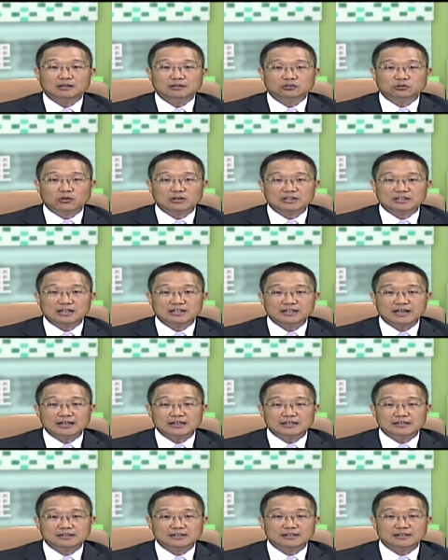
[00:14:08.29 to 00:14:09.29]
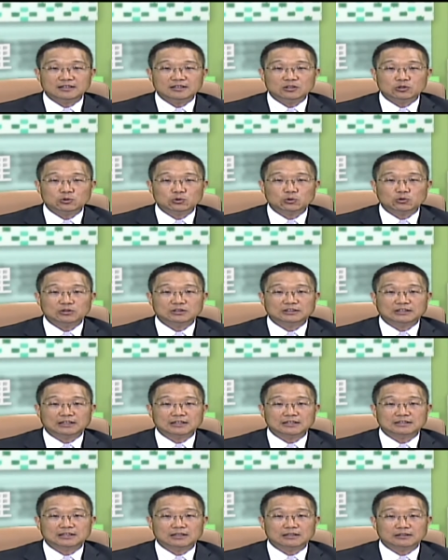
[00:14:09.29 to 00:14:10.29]
所以人类引进因素
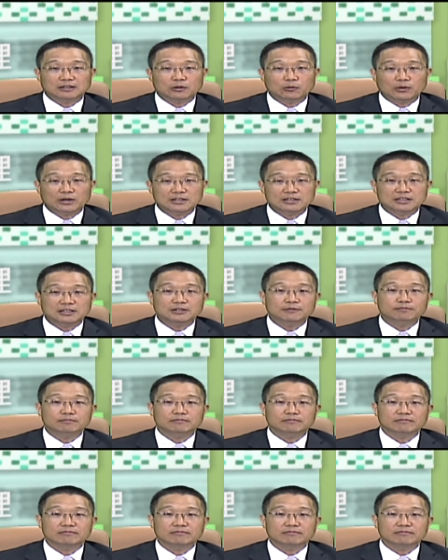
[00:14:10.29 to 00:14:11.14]
形成的危机。